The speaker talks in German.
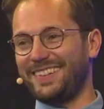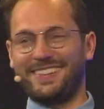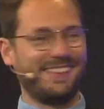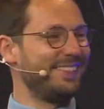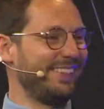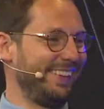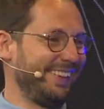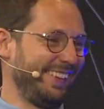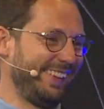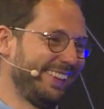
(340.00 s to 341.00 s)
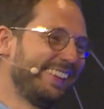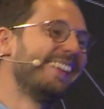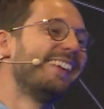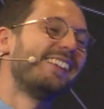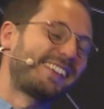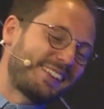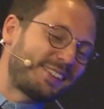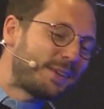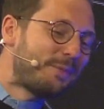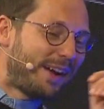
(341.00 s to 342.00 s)
das jemand? Okay, ist
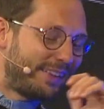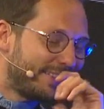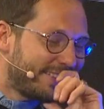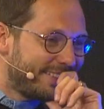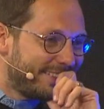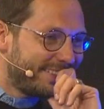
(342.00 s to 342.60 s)
gemein. Ähm,